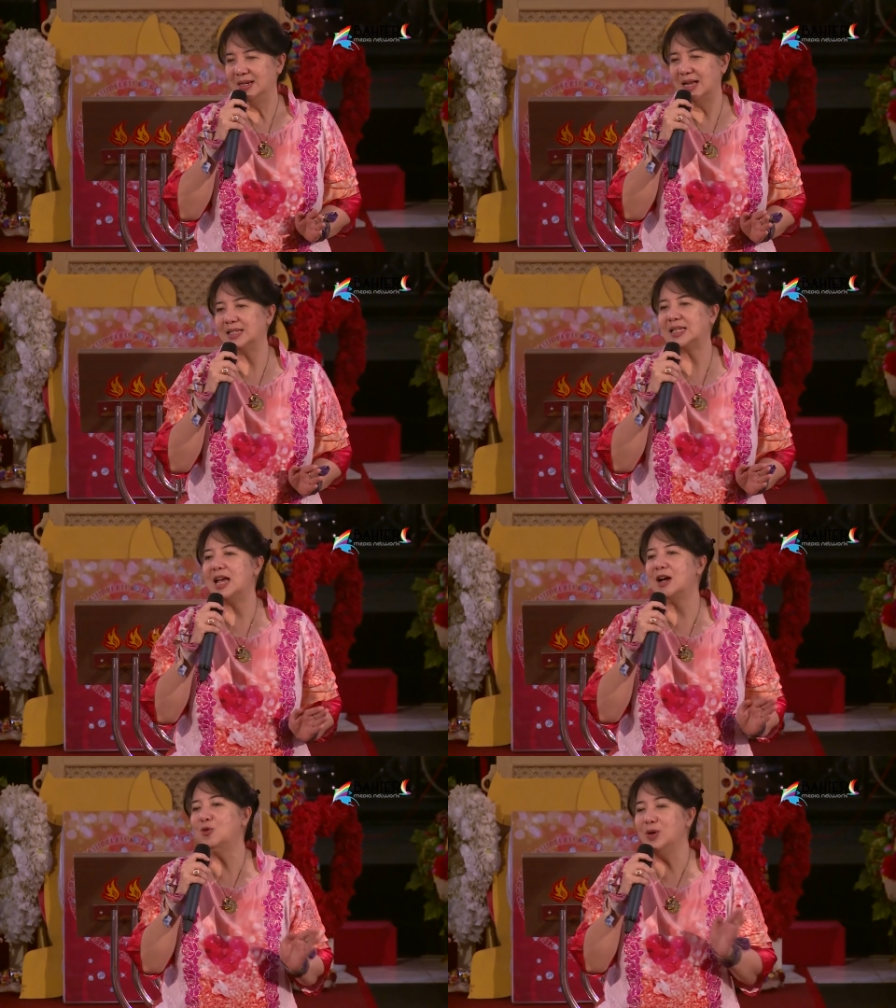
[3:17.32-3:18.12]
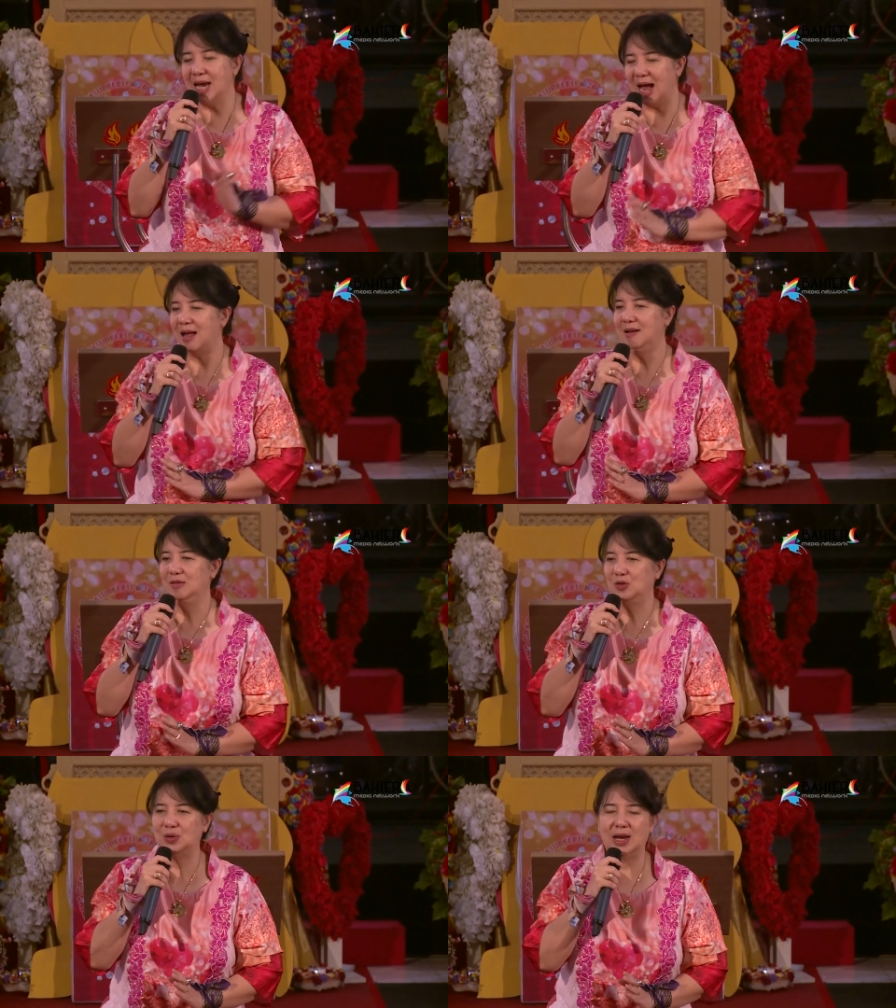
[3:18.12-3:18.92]
dan saya kuliah,
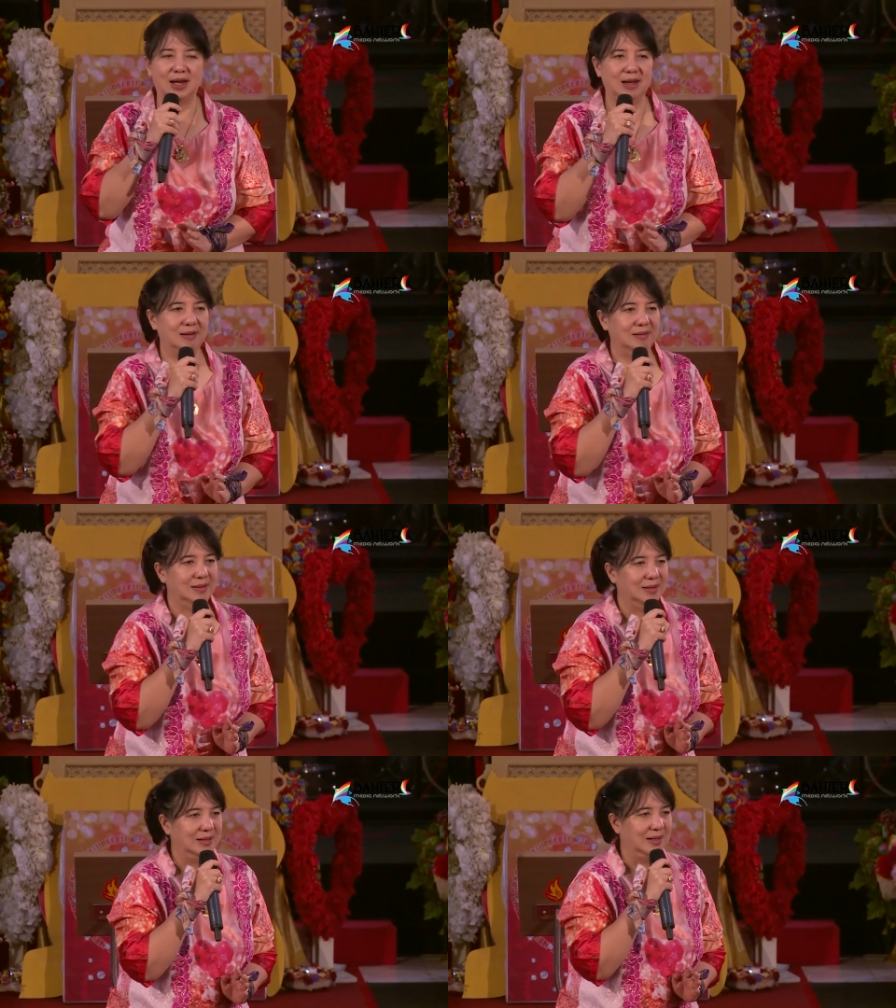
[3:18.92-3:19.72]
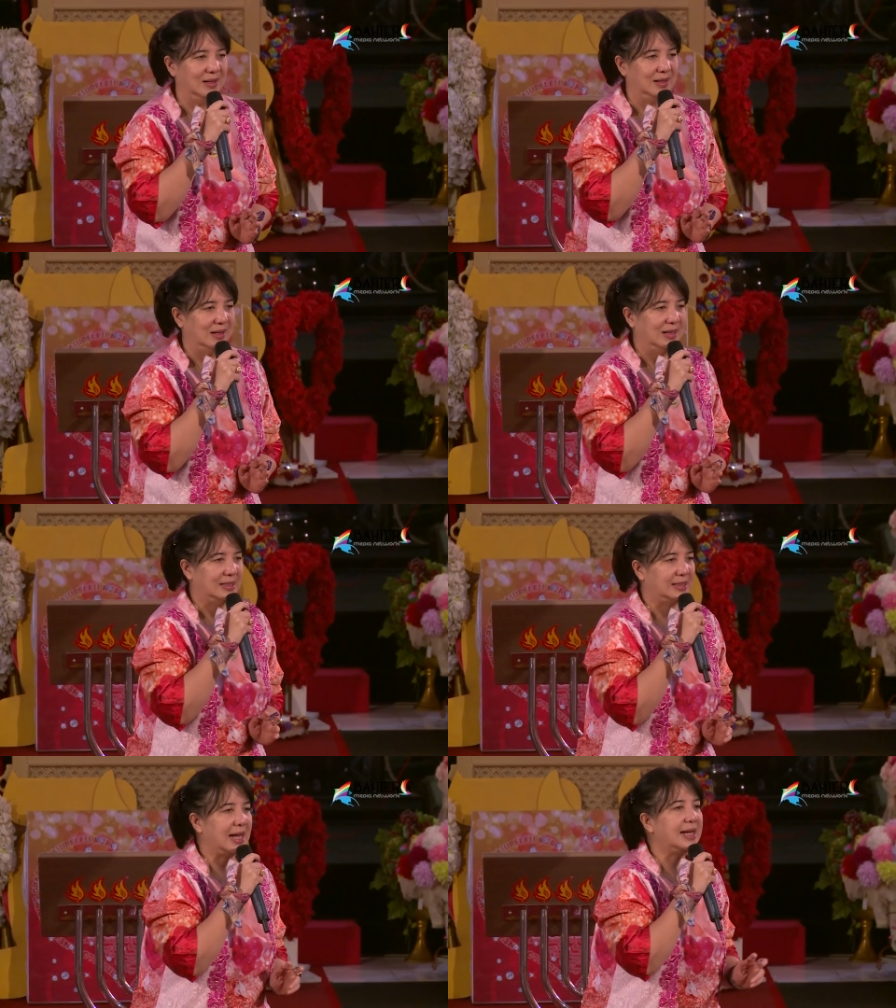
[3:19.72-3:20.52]
saudara.
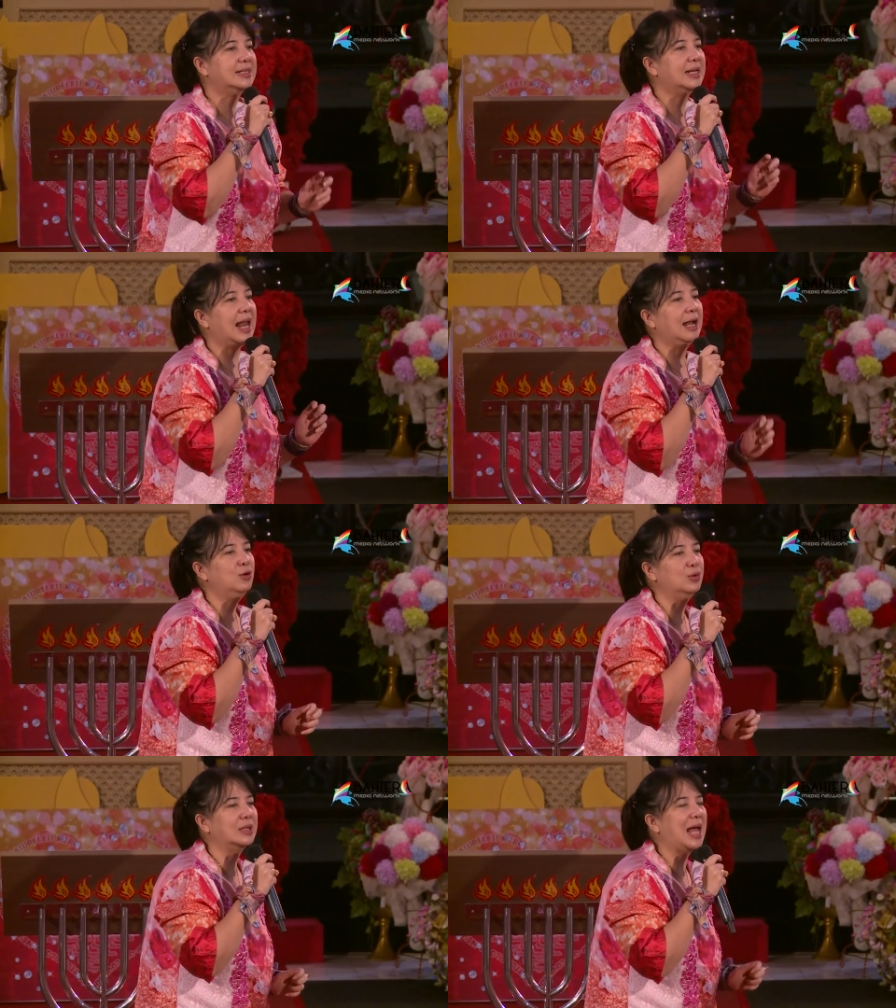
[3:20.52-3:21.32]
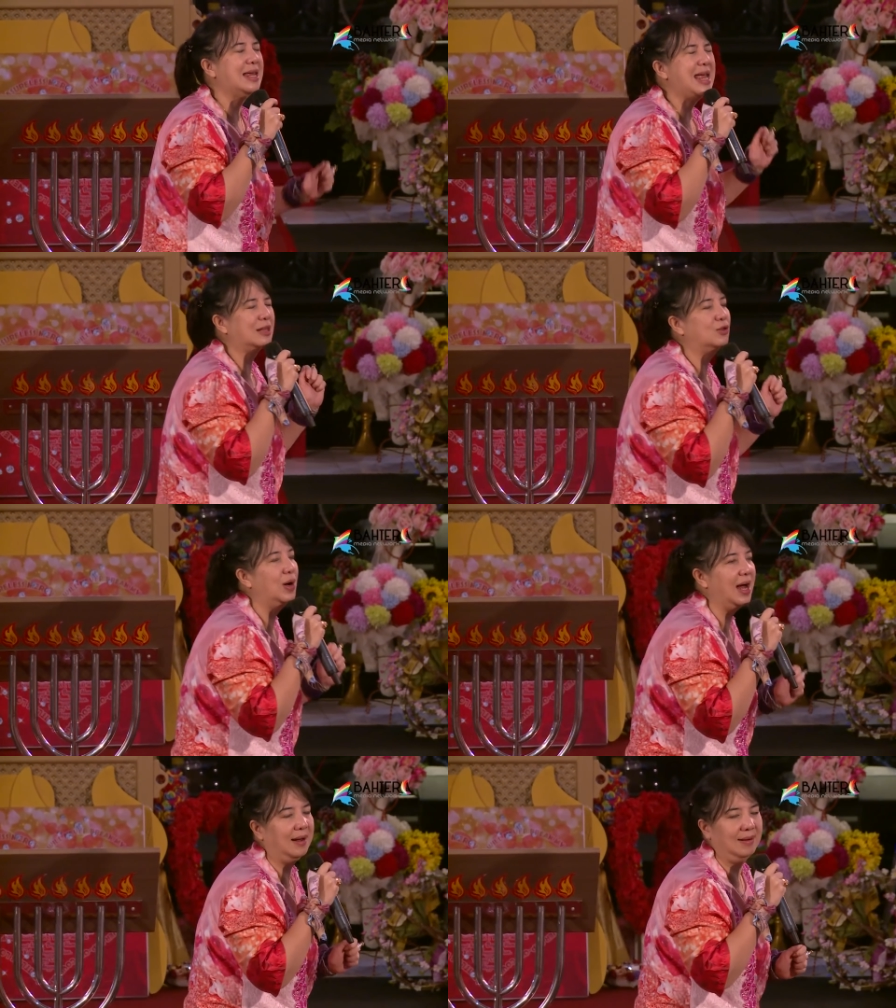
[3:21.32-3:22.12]
Saya selalu tanya
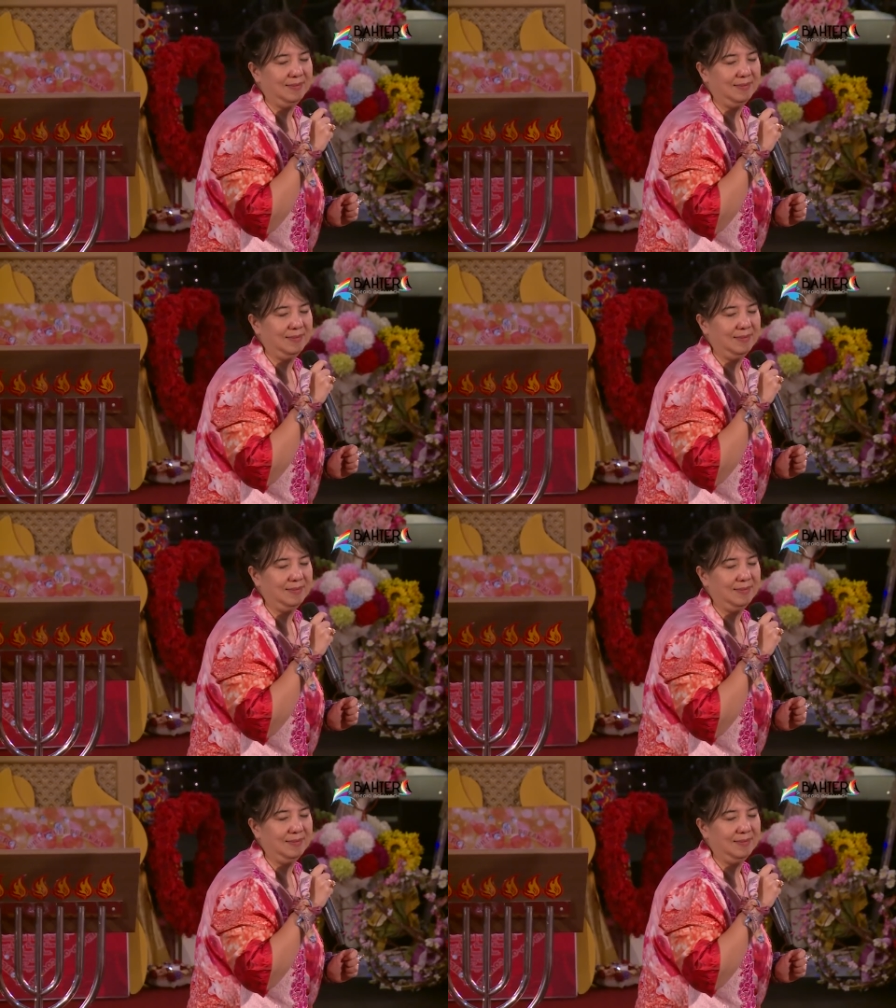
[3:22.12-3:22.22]
Tuhan.